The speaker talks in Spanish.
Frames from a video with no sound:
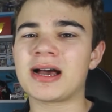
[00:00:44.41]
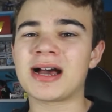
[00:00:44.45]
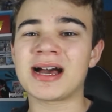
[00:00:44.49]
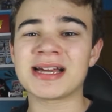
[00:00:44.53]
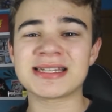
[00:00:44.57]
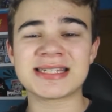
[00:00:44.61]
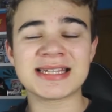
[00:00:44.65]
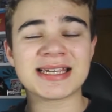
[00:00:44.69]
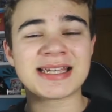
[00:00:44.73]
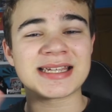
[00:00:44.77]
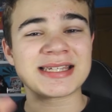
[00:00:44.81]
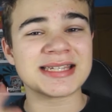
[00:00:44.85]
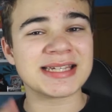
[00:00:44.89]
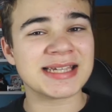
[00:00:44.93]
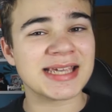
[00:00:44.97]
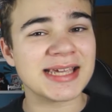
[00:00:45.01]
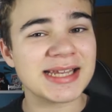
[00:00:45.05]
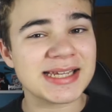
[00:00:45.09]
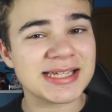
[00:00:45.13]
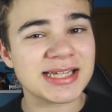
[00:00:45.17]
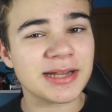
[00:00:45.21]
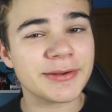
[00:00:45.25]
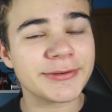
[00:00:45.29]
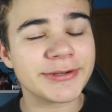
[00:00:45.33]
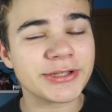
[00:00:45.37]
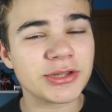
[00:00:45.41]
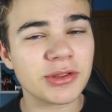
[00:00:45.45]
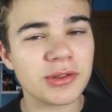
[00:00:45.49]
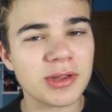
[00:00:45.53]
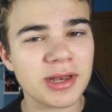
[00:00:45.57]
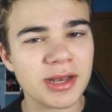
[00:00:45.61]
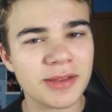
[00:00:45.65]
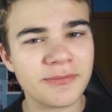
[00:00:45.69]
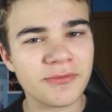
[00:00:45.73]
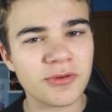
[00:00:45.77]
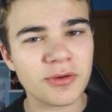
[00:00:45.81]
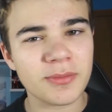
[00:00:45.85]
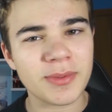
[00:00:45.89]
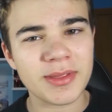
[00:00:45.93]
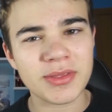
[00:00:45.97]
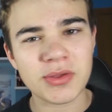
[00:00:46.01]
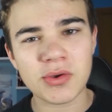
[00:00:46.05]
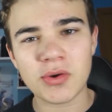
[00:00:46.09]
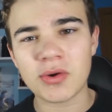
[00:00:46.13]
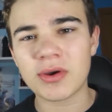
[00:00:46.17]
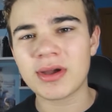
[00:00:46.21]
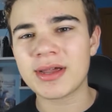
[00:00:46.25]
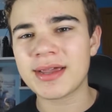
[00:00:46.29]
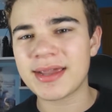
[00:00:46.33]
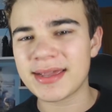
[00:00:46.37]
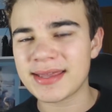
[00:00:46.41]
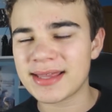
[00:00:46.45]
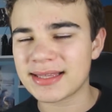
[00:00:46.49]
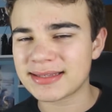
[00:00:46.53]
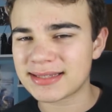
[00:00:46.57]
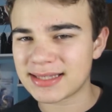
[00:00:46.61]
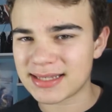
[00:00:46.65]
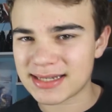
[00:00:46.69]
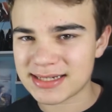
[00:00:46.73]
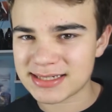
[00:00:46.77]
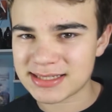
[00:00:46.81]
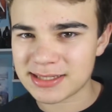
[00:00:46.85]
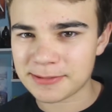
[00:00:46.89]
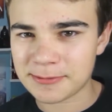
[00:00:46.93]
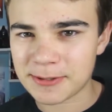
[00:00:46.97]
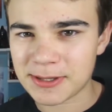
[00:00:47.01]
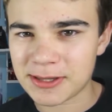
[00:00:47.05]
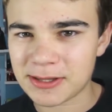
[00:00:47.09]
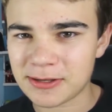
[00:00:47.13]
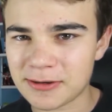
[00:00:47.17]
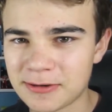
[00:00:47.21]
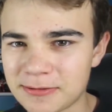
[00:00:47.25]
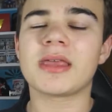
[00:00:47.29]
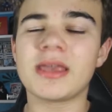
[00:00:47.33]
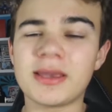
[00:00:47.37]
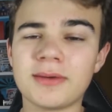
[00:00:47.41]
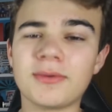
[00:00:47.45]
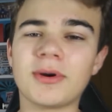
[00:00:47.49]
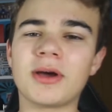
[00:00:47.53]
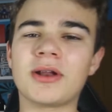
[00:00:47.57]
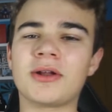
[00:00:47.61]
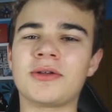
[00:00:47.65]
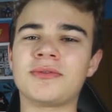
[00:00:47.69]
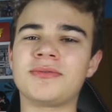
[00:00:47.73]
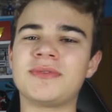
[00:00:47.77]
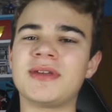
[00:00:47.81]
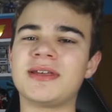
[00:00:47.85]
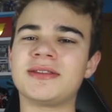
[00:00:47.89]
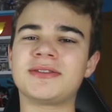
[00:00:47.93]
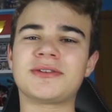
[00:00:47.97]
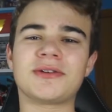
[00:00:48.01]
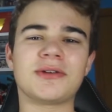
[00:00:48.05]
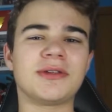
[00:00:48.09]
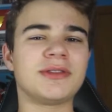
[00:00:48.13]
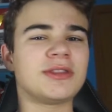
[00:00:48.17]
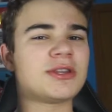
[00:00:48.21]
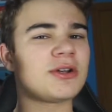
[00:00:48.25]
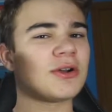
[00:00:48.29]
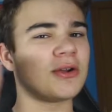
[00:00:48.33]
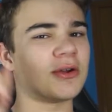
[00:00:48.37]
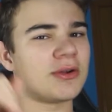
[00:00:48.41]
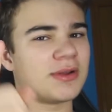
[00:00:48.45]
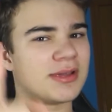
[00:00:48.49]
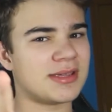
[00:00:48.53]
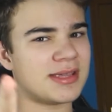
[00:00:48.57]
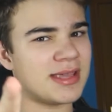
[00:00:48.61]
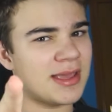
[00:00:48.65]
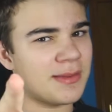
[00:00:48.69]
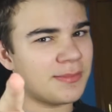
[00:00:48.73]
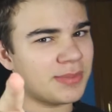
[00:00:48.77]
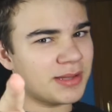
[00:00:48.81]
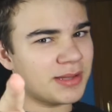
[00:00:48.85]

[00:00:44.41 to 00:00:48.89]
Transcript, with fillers: Así que si quieres saber toda la información, quédate en este vídeo. Y bueno, dentro intro y